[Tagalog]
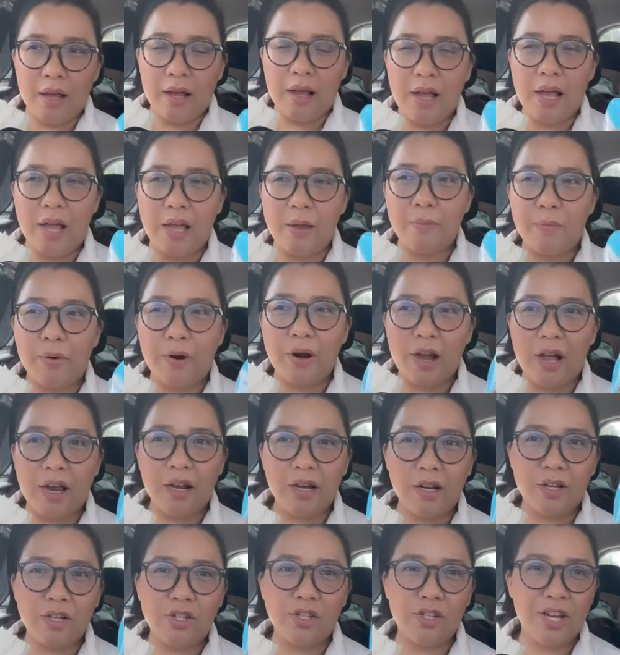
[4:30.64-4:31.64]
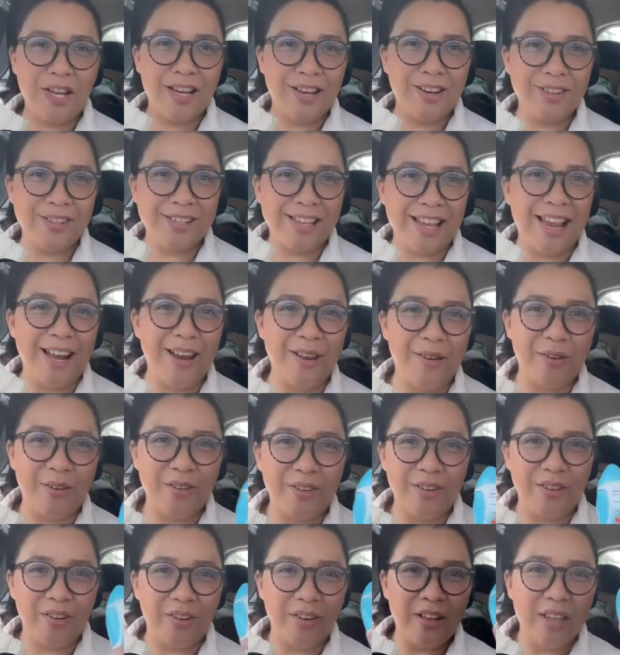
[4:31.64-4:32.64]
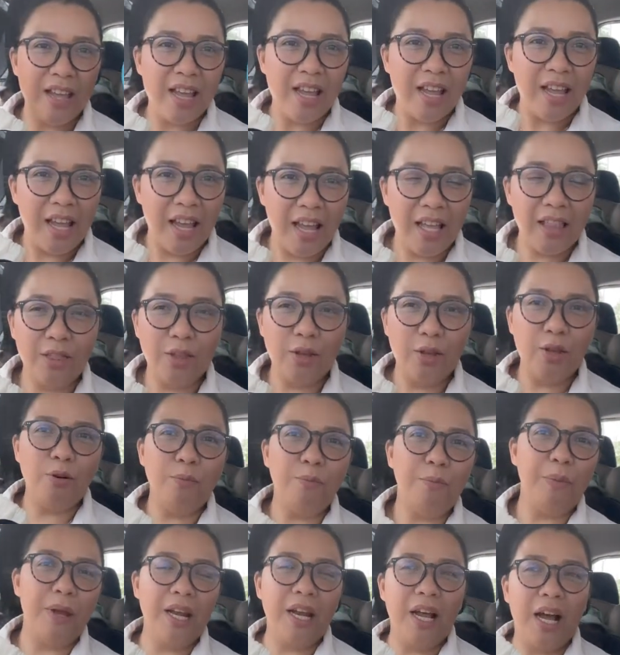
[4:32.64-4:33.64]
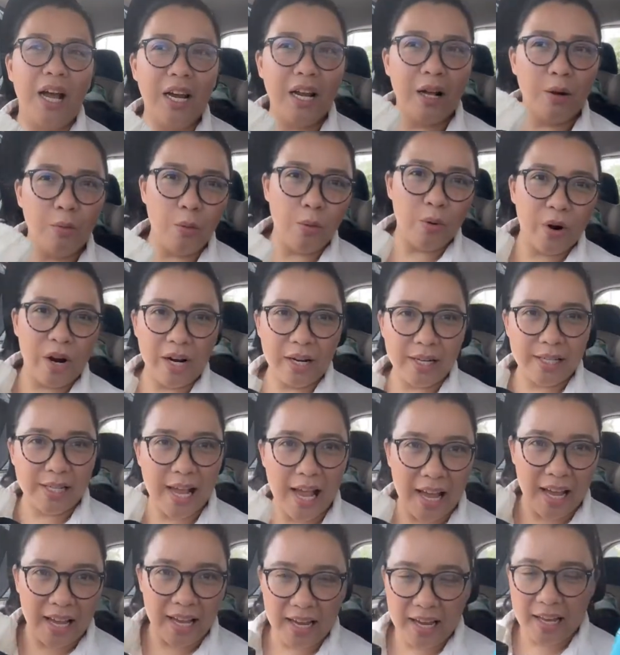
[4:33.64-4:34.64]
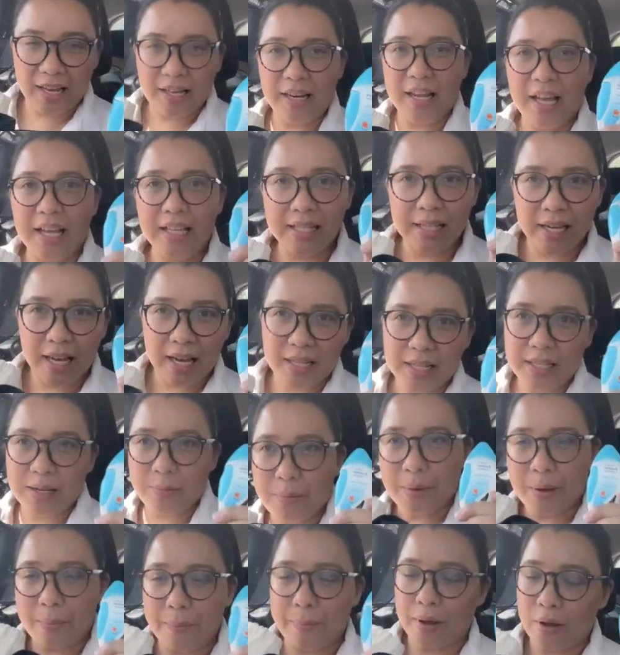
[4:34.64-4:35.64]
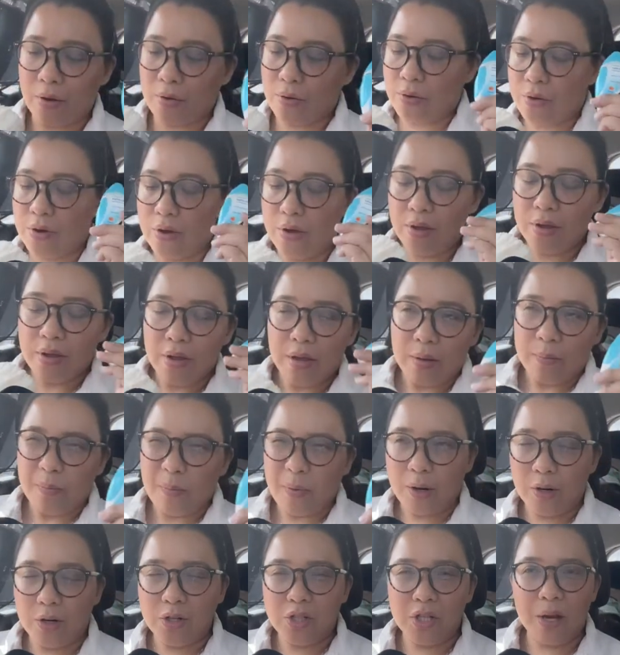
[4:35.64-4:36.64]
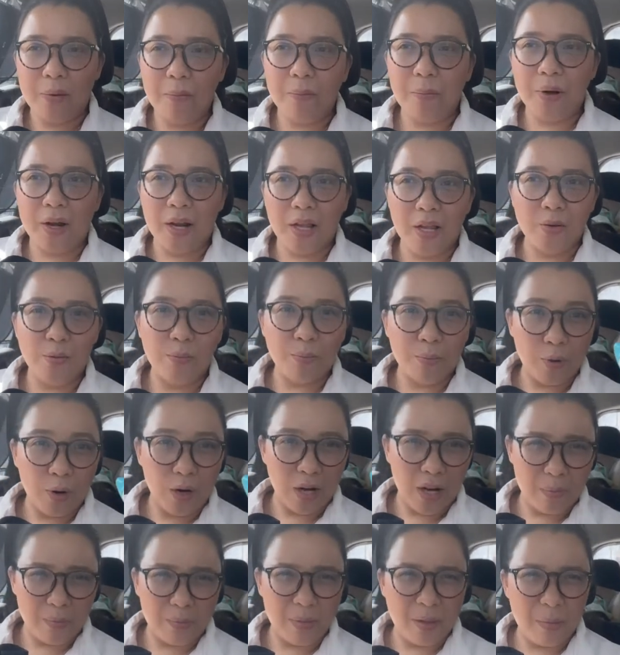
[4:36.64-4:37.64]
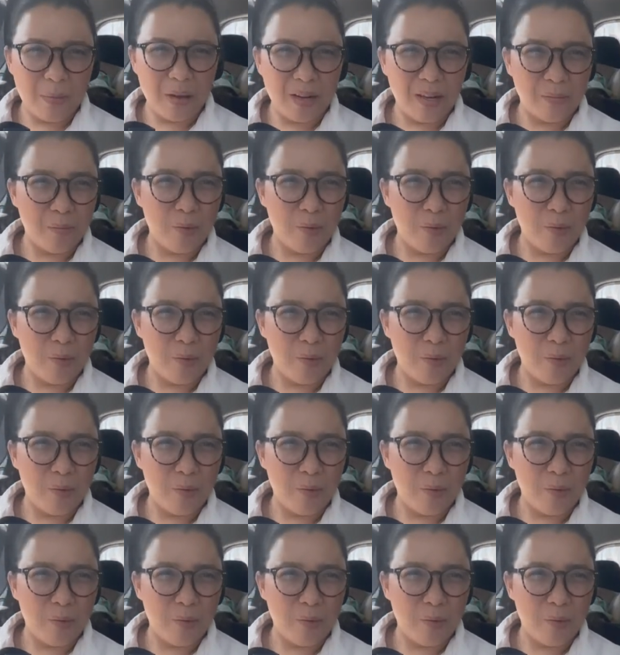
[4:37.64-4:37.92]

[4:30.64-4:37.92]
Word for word: hyperallergy nyo sa ilong nyo. Ito yung pinaka nag-work sa akin at saka sa papa ko. Pero syempre yung polyp naman